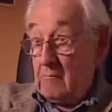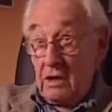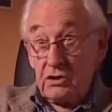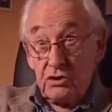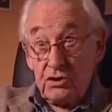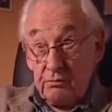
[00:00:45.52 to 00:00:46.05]

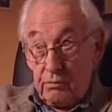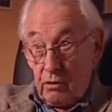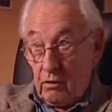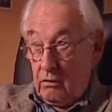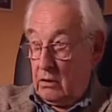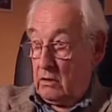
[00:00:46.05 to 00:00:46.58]
Bardzo
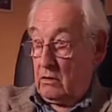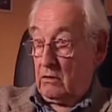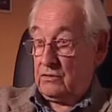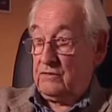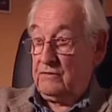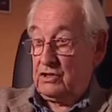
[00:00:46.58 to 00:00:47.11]
szybko,
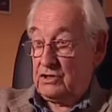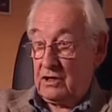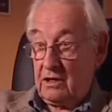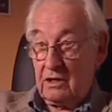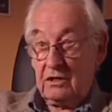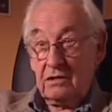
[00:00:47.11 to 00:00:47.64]

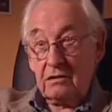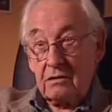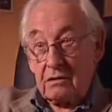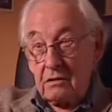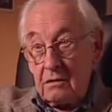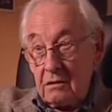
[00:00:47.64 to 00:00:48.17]
oczywiście,
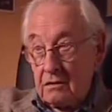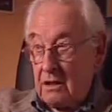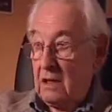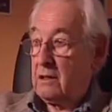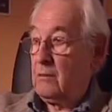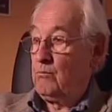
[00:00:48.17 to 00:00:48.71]

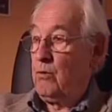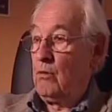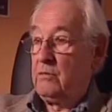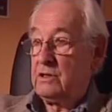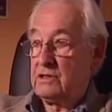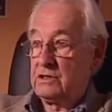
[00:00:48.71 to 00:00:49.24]
ten
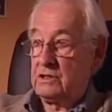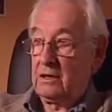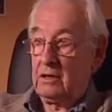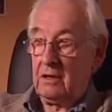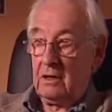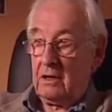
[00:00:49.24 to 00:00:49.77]
pomysł
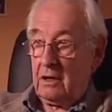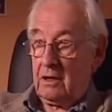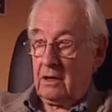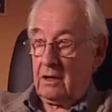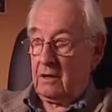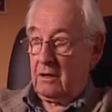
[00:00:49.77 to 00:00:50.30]
e,
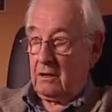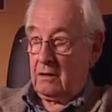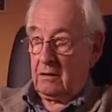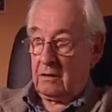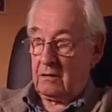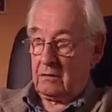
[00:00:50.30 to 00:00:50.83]
e,
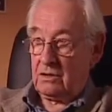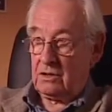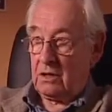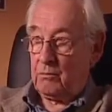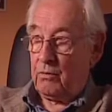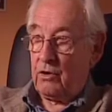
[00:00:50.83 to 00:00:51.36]

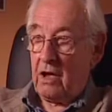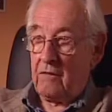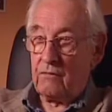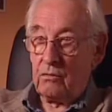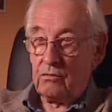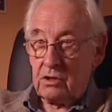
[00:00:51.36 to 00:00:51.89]
się
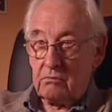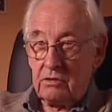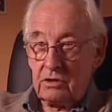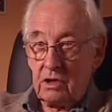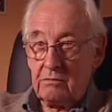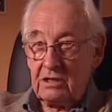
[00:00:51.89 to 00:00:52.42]
pojawił, żeby
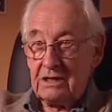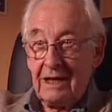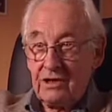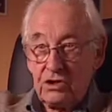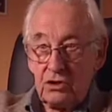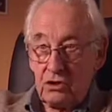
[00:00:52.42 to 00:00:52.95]
zrobić
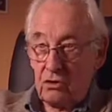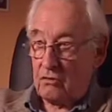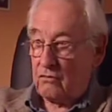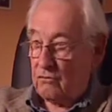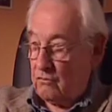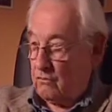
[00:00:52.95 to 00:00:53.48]
dalszy ciąg
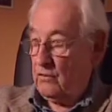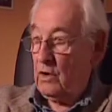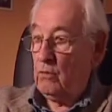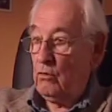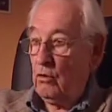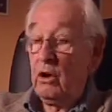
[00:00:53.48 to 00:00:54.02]

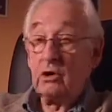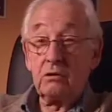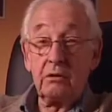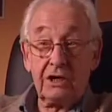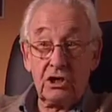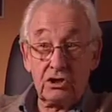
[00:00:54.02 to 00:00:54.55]
filmu,
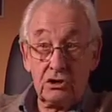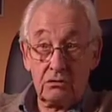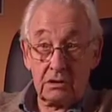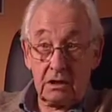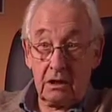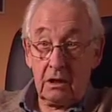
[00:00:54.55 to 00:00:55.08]
który
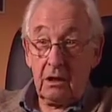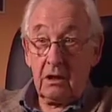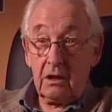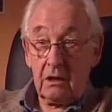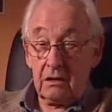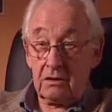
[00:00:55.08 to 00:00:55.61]
Kieślowski
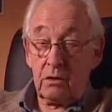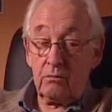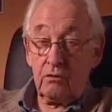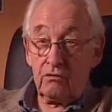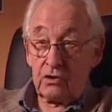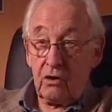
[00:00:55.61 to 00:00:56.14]

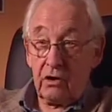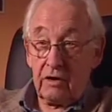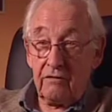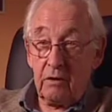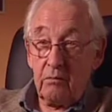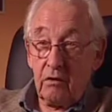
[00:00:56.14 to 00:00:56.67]
zrobił w szkole
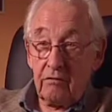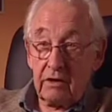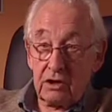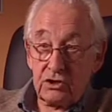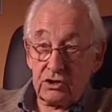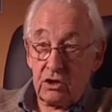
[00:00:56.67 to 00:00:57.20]
filmowej
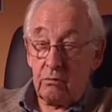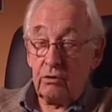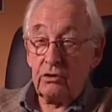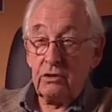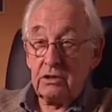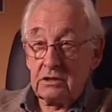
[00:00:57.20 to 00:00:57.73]
jeszcze
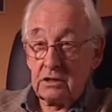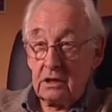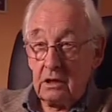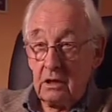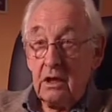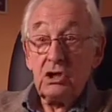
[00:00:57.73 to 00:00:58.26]

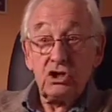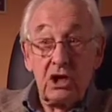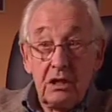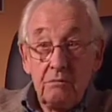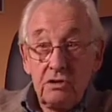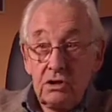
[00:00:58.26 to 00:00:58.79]
Robotnicy
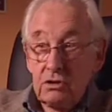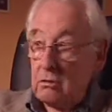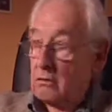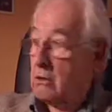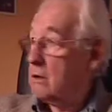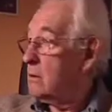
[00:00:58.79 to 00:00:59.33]

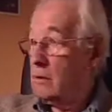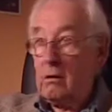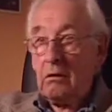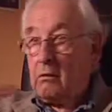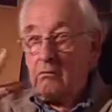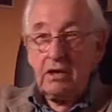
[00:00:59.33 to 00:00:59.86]
70,
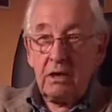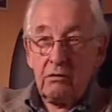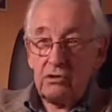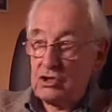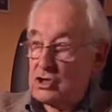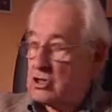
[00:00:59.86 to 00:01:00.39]
no
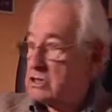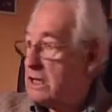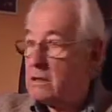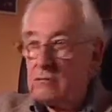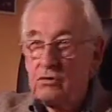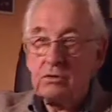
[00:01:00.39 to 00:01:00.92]
minęło 10
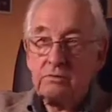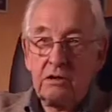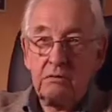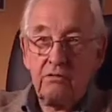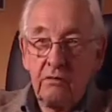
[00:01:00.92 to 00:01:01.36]
lat, może by zrobić